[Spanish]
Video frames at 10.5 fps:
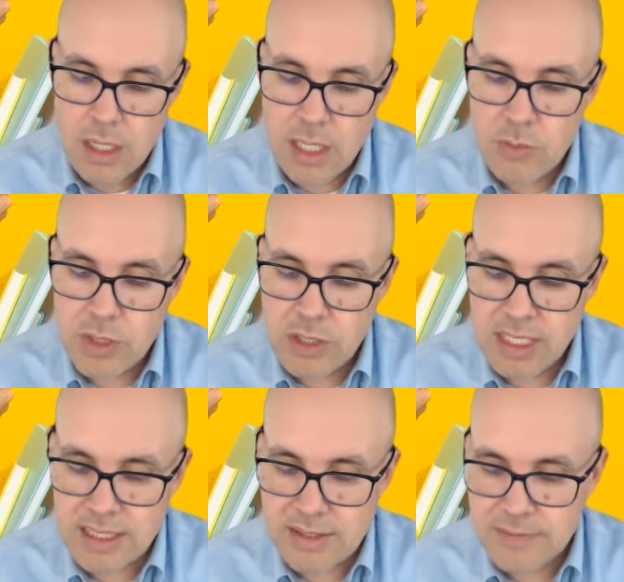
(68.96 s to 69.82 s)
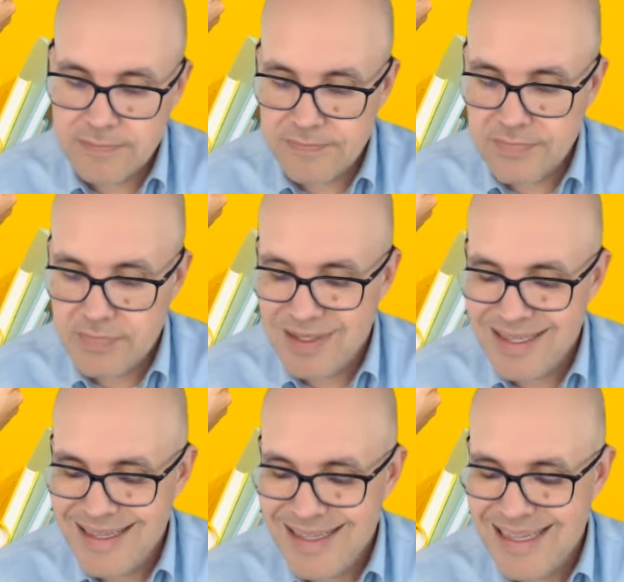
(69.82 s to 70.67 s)
La número tres,
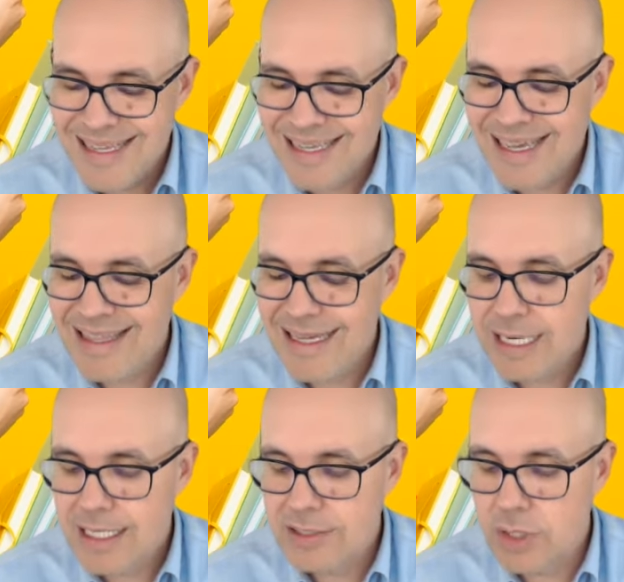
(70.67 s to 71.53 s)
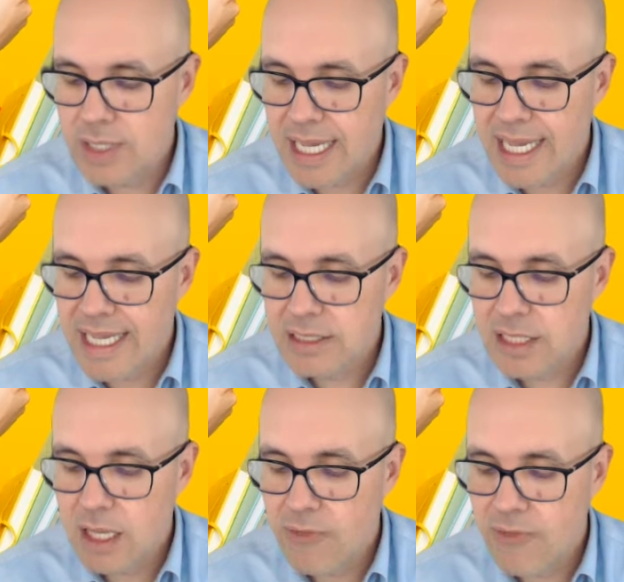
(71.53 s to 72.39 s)
¿qué declaración
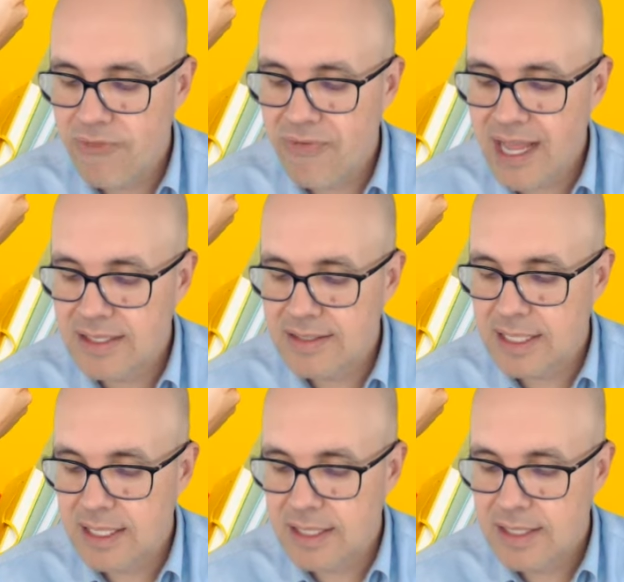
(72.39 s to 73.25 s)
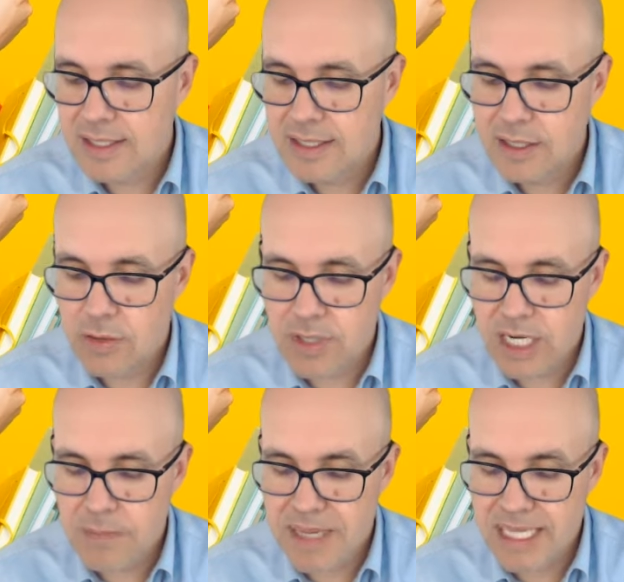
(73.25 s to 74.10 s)
es falsa con
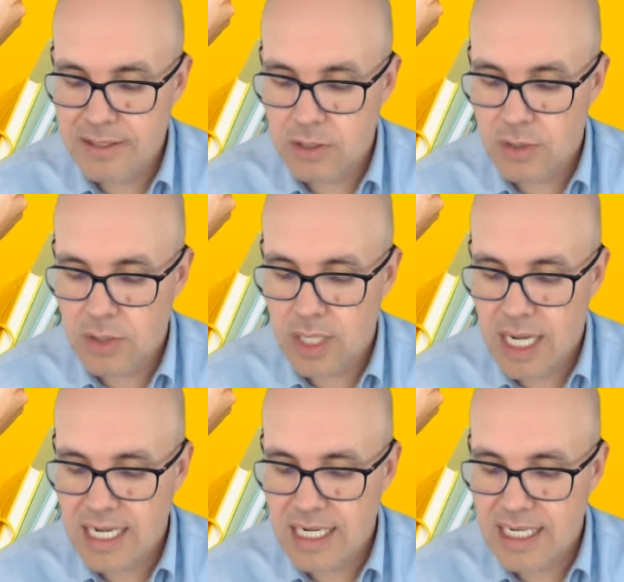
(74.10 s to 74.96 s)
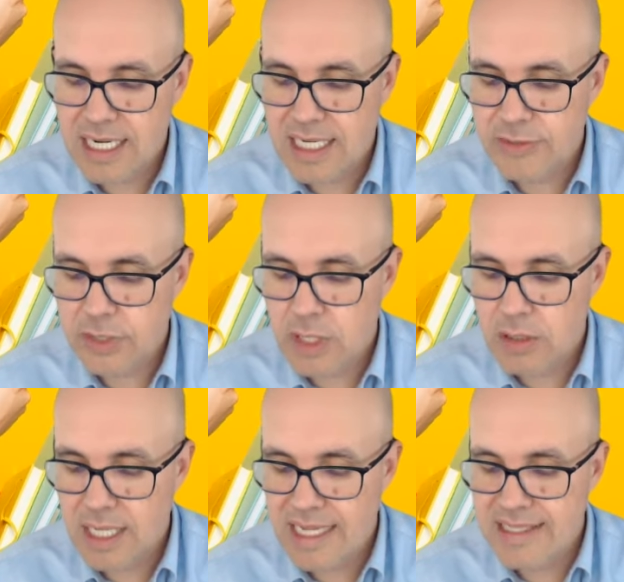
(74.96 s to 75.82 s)
respecto a la
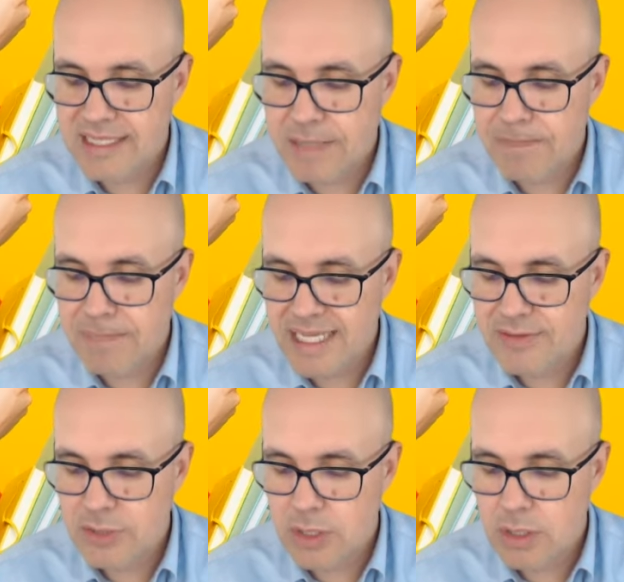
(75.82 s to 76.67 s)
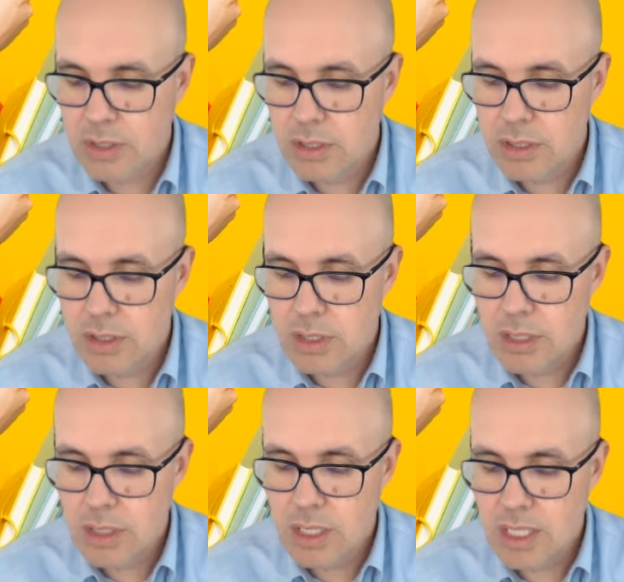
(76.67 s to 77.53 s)
relación entre precio
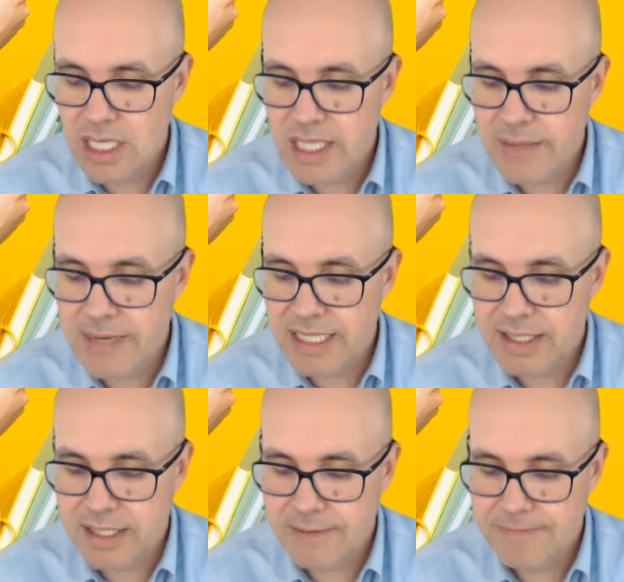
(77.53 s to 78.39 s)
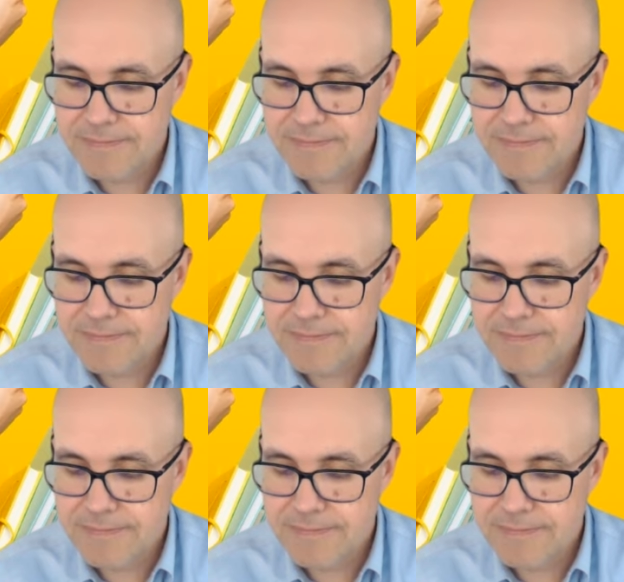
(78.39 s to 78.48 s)
y demanda?